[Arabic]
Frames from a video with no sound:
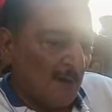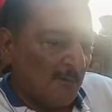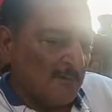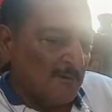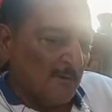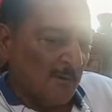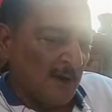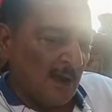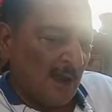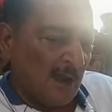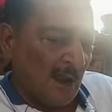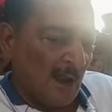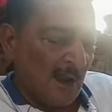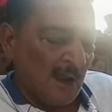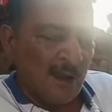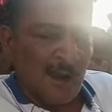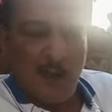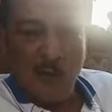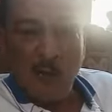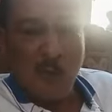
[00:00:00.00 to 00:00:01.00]
نفسي من اي
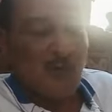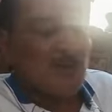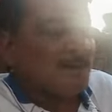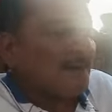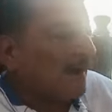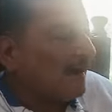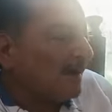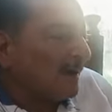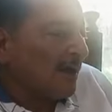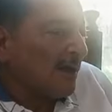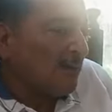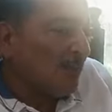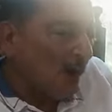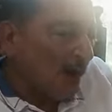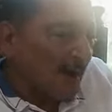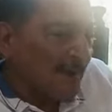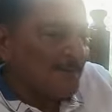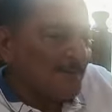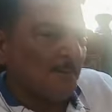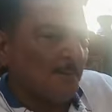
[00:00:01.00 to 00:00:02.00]
حاجه ومستعد
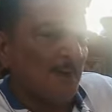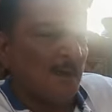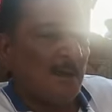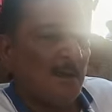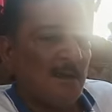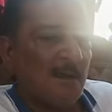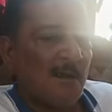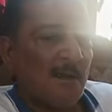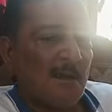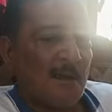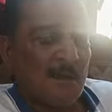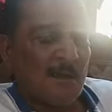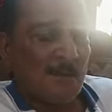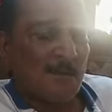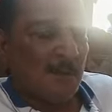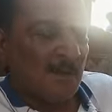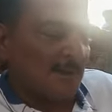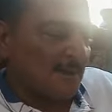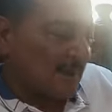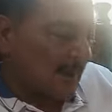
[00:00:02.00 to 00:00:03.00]
للمحاسبه
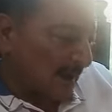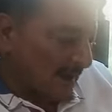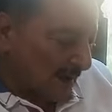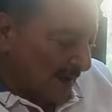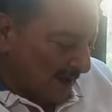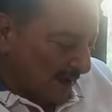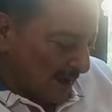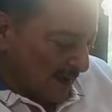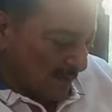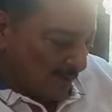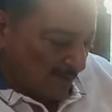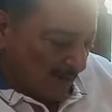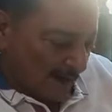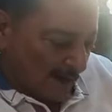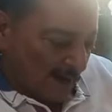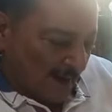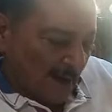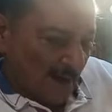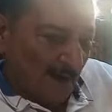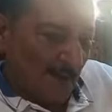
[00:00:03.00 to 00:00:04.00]
بس انا
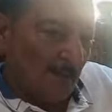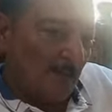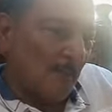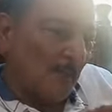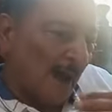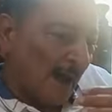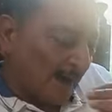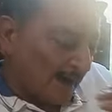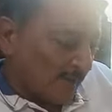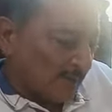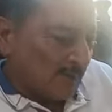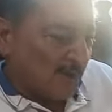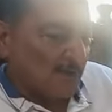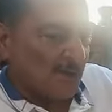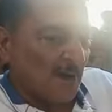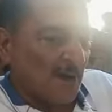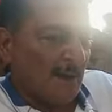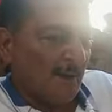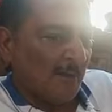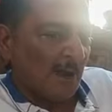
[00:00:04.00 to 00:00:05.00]
فعلا ما عرفتش
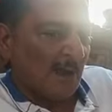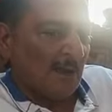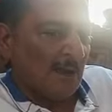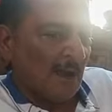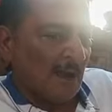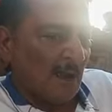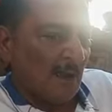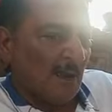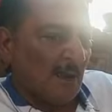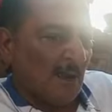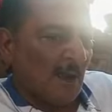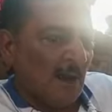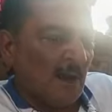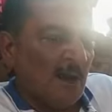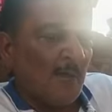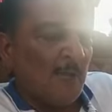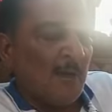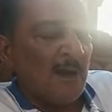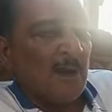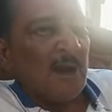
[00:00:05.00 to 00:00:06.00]
الا بعدها
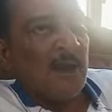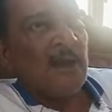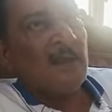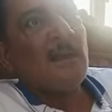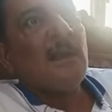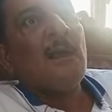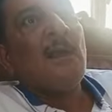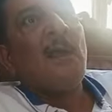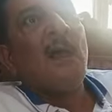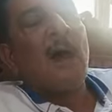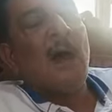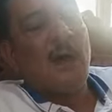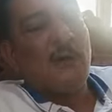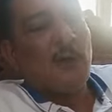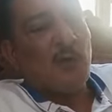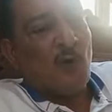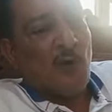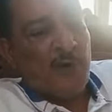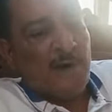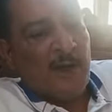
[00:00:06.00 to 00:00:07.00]
لما لقيت
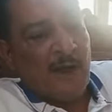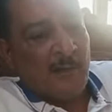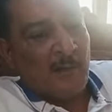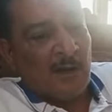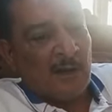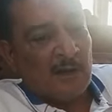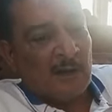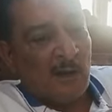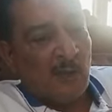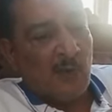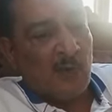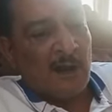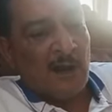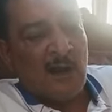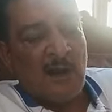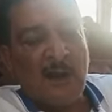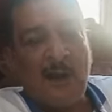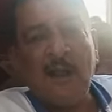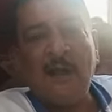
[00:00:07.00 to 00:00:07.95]
هنروح نعمل توكيل